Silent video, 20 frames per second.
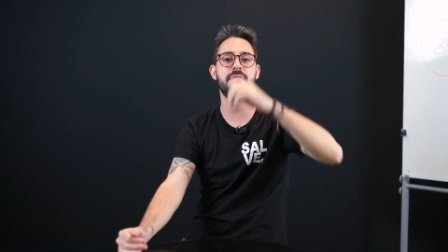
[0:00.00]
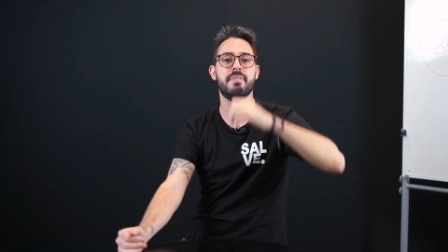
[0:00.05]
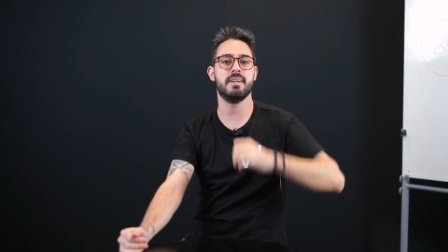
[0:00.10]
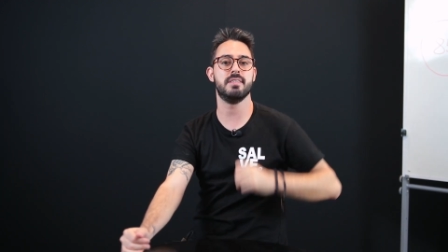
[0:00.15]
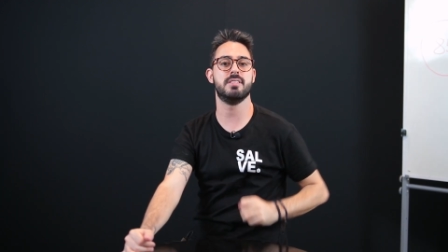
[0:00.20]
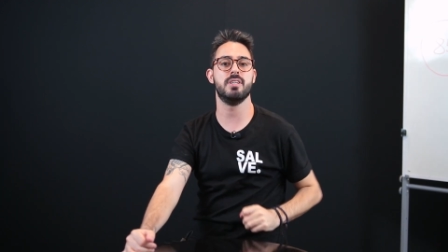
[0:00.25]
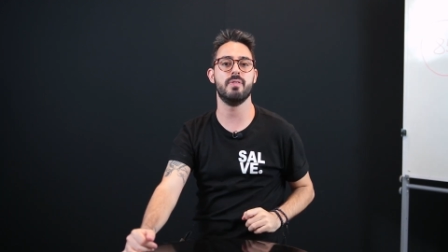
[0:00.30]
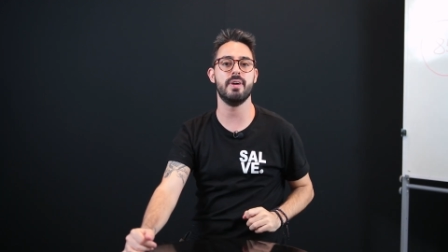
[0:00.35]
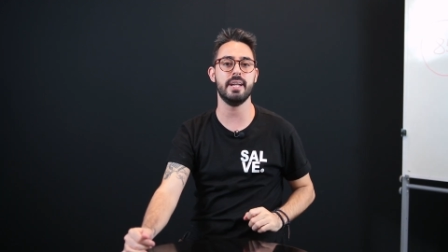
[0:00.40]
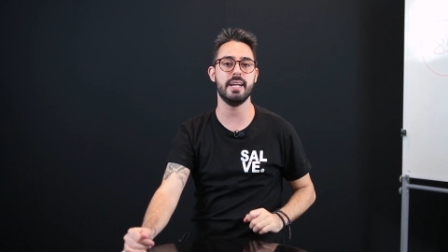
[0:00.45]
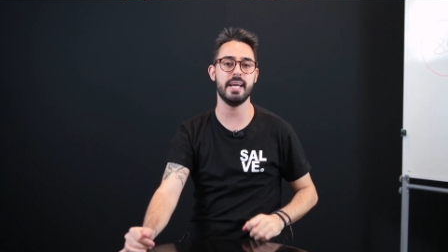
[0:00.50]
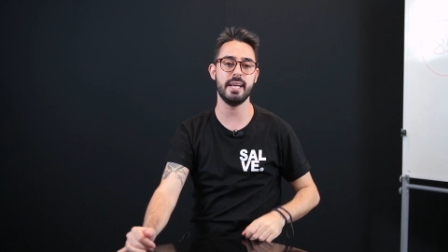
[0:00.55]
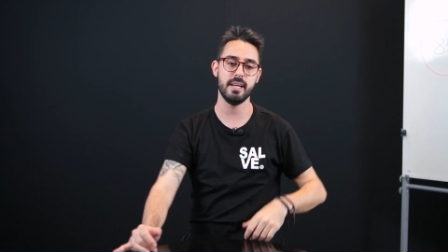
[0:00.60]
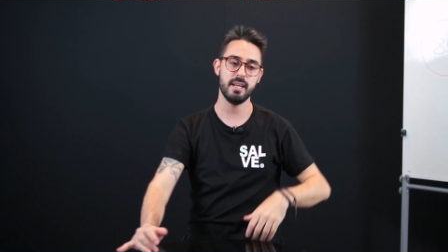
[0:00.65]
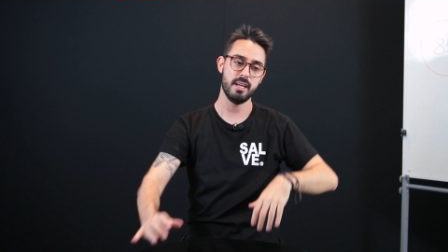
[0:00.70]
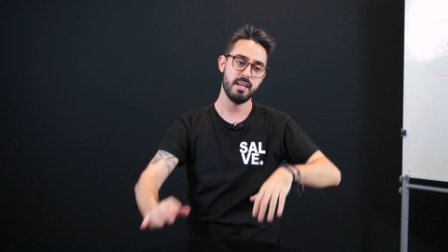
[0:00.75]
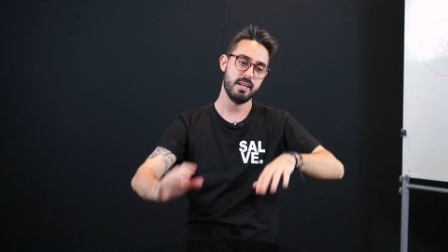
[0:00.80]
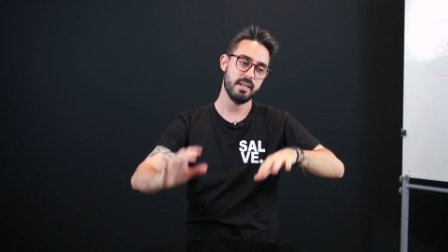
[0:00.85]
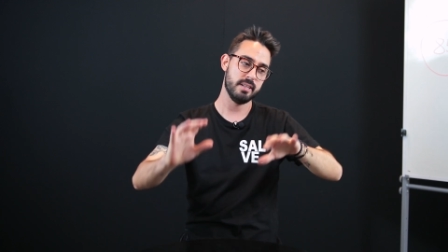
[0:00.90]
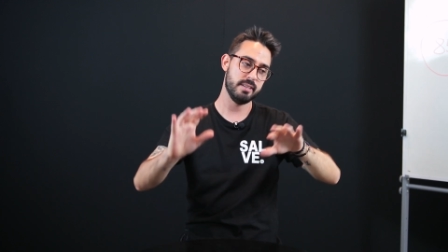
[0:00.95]
fazer o
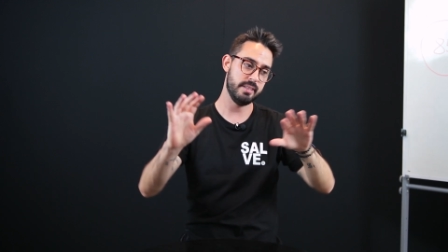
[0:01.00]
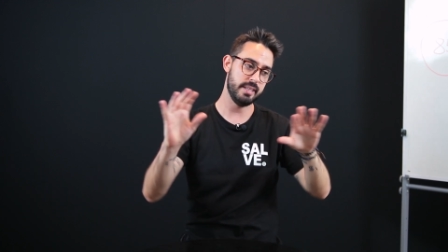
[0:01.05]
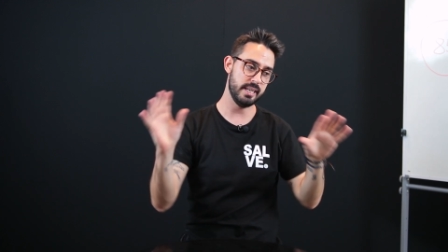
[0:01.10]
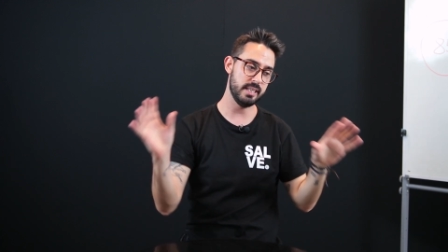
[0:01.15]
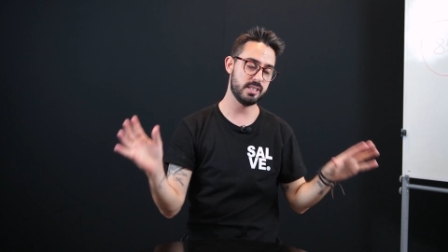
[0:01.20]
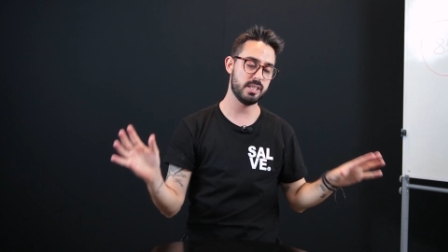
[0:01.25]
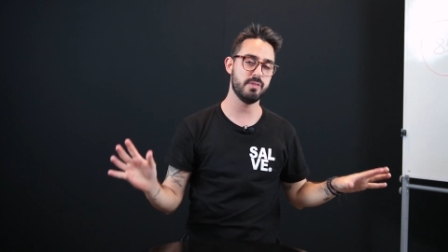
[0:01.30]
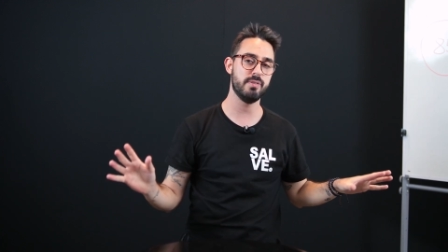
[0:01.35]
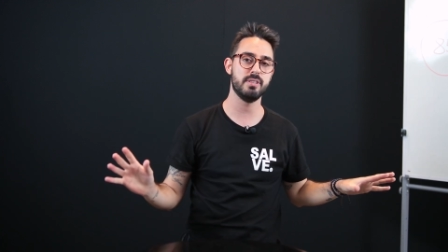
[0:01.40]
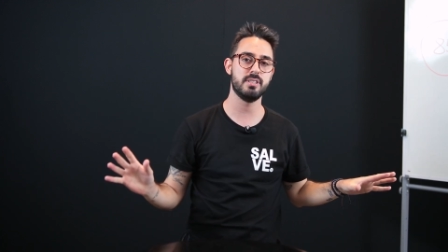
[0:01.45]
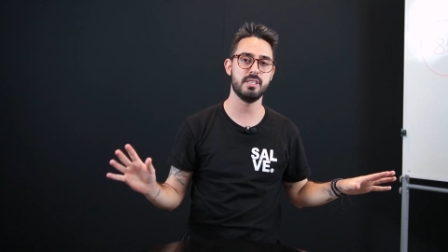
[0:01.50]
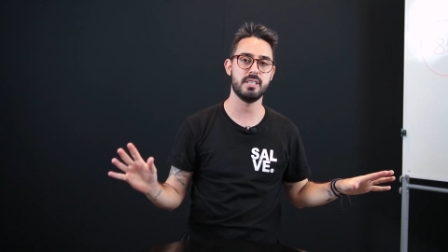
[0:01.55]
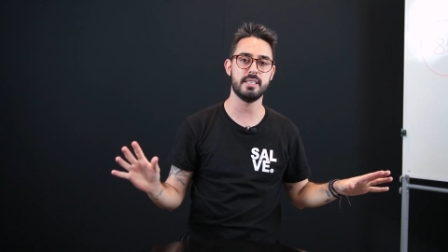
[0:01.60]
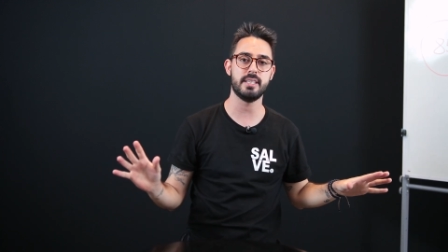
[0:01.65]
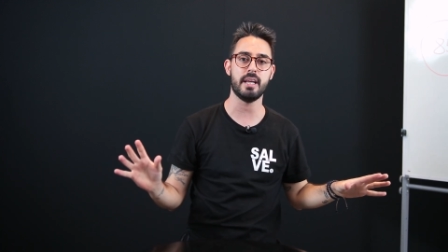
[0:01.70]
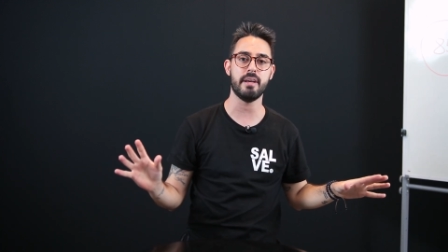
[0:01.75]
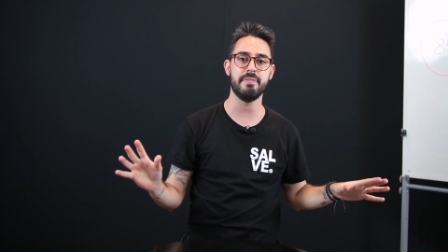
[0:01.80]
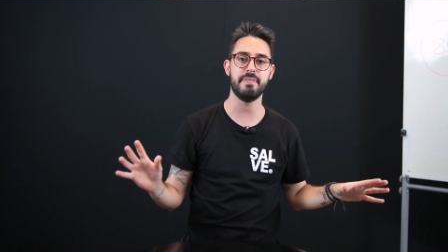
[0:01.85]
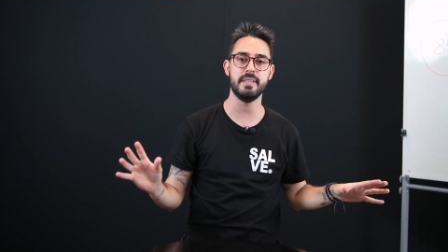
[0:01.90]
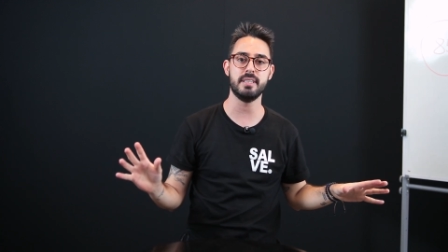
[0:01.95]
Enem, desde que você já
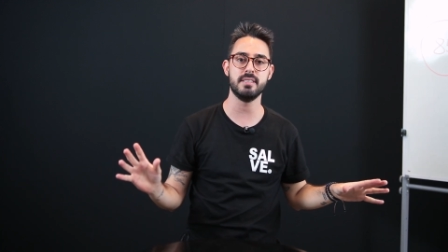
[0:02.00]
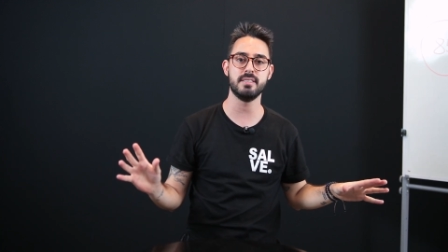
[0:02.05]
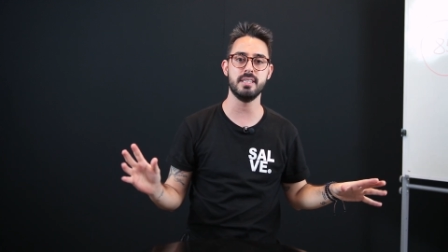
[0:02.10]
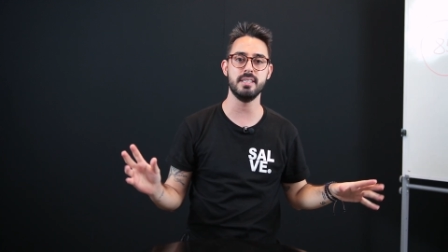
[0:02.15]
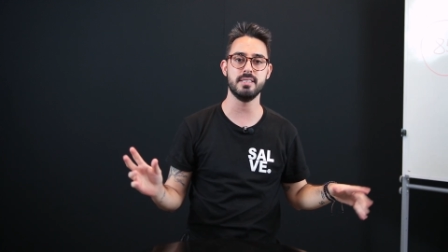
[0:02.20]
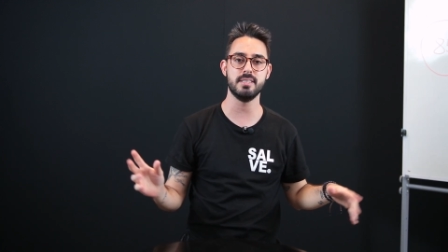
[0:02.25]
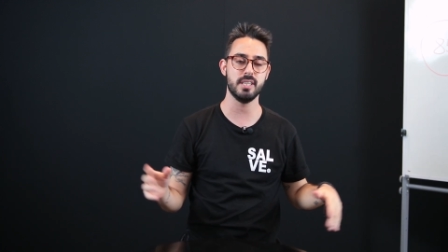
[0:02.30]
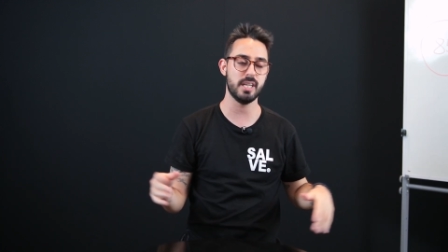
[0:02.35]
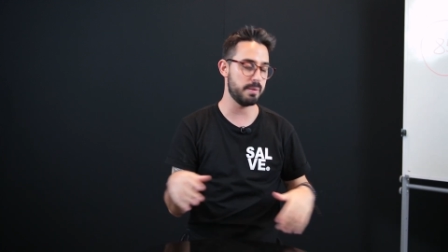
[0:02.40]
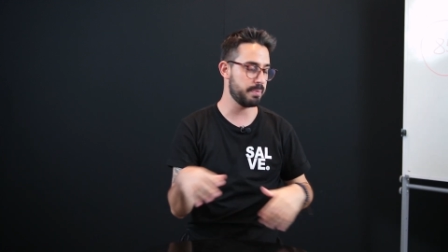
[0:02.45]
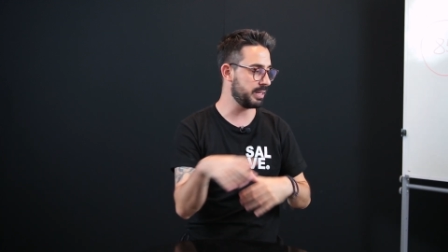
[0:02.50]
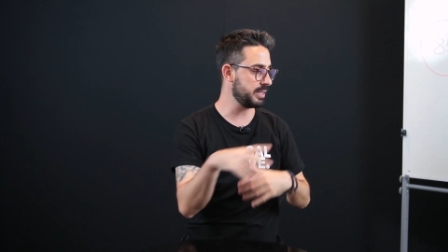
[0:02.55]
tenha feito a inscrição, né?